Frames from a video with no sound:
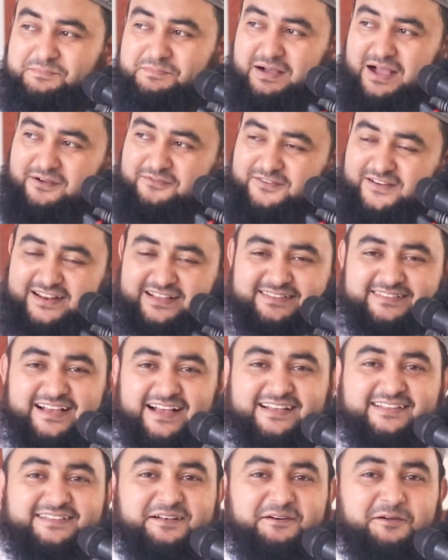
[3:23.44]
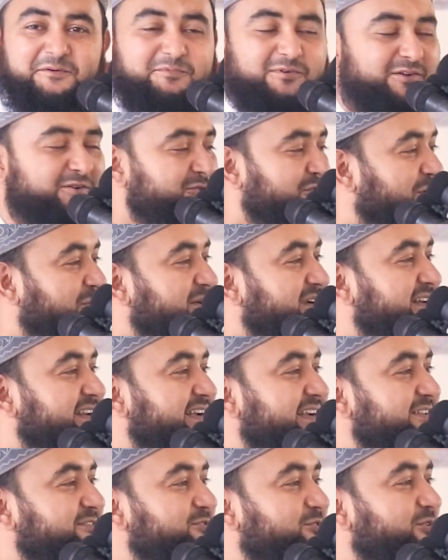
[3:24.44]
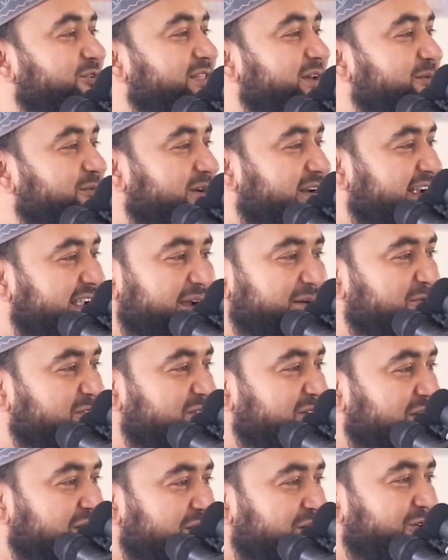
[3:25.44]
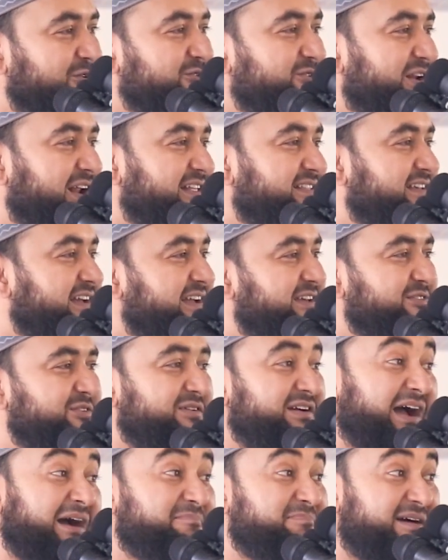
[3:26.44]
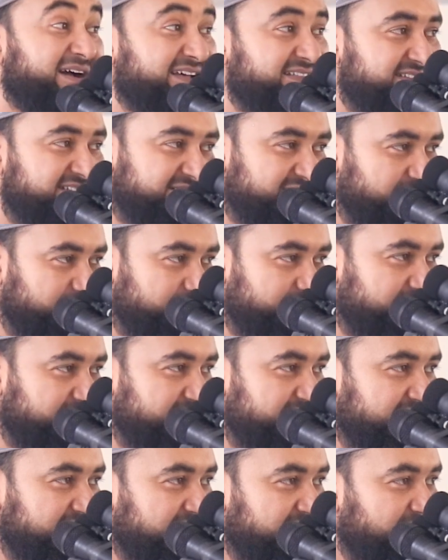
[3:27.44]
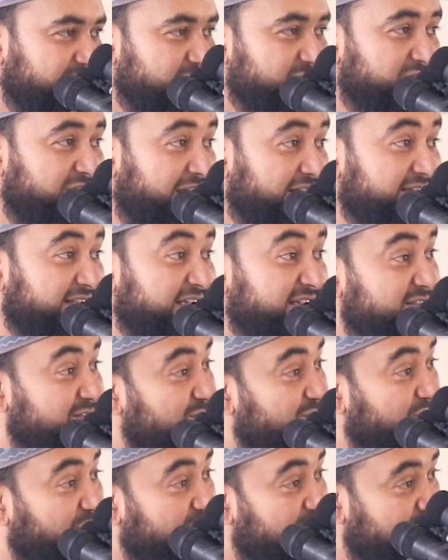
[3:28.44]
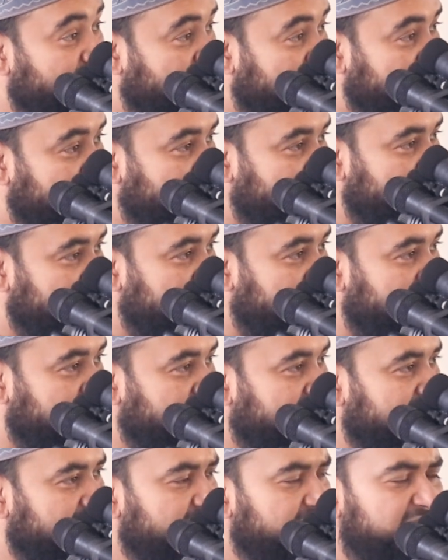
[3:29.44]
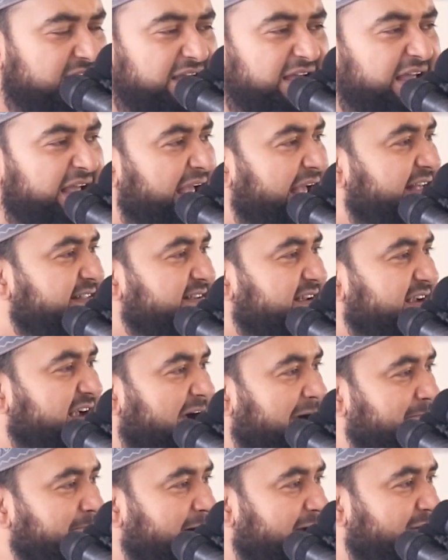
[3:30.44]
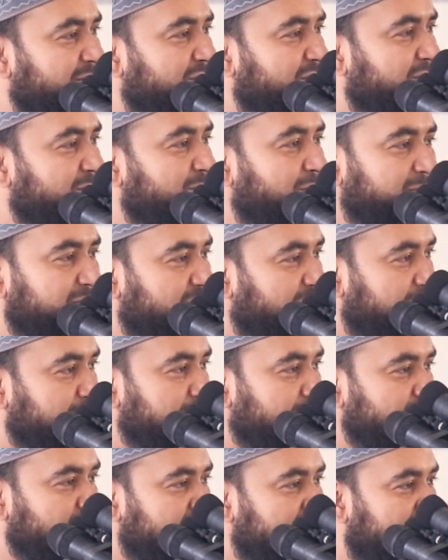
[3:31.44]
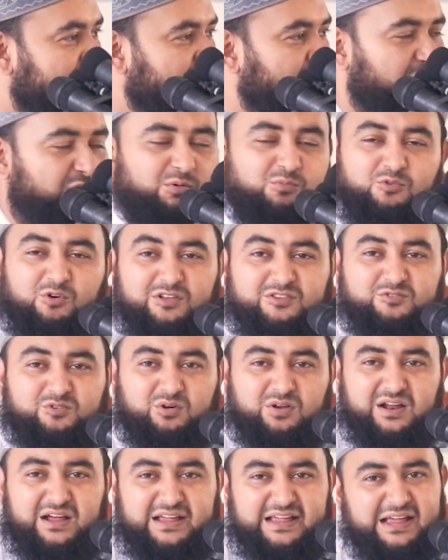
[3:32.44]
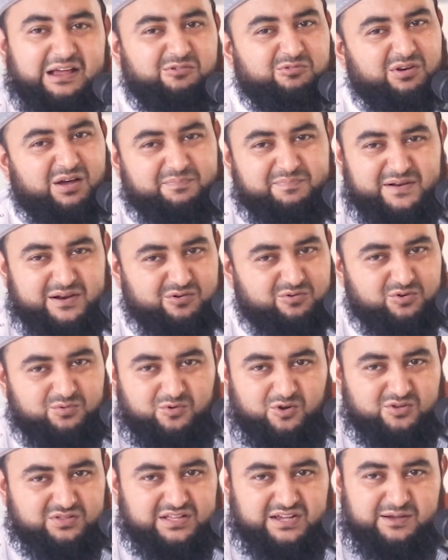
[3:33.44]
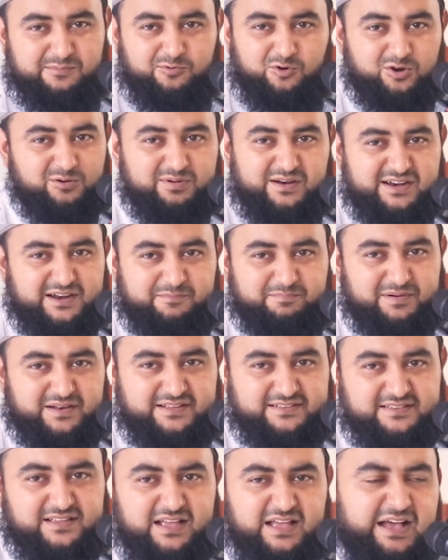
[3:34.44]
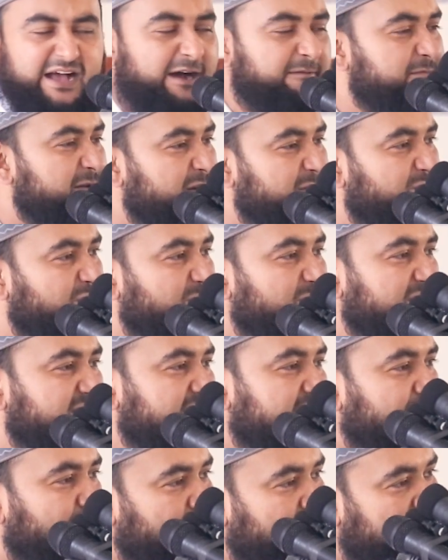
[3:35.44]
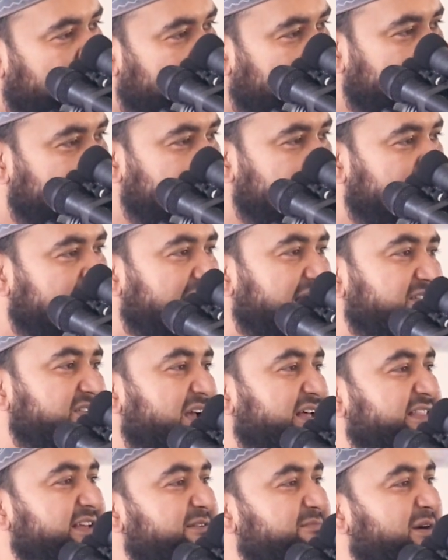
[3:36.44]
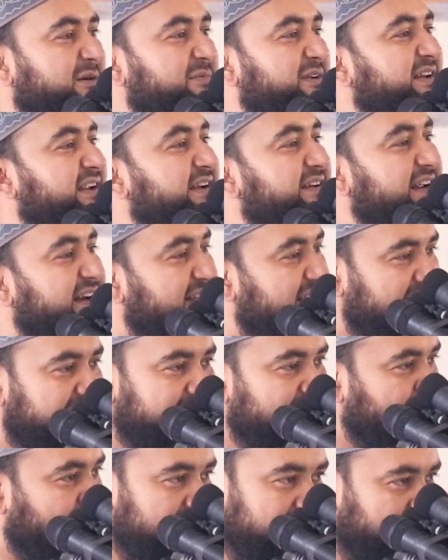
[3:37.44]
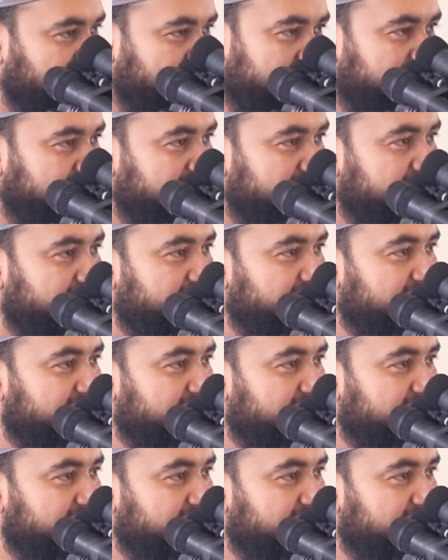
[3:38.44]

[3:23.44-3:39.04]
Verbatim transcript: মাহফিলে যায় যাওয়ার পরে কমিটি কিছু কথা বলে কেমন হুজুর আজকে কিন্তু কাঁপায়া দিতে হবে হুজুর আজকে কিন্তু গরম ওয়াজ করতে হবে এই যে কাঁপানো ভূমিকম্প তোলা গরম ওয়াজ করা এগুলো আপনারা কোনো বক্তাকে বলবেন না প্লিজ আপনারা বলবেন যে কোরআন হাদিস থেকে স্বাধীনভাবে নিট অ্যান্ড ক্লিন কথা বলেন